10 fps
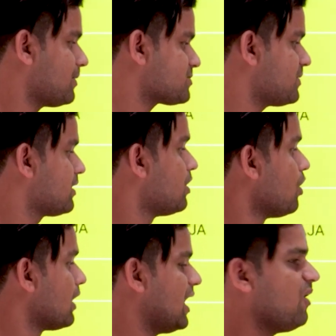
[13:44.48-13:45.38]
बैट्समैन
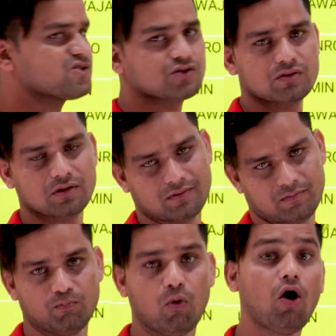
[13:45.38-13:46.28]
लेविस
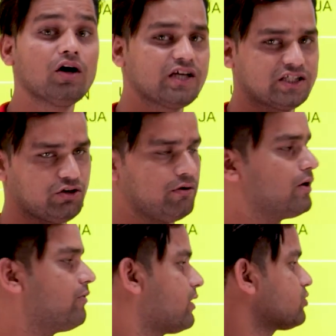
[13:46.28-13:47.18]
बहुत ही अच्छे
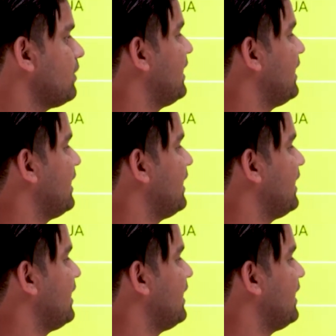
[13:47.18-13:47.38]
ऑलराउंडर तो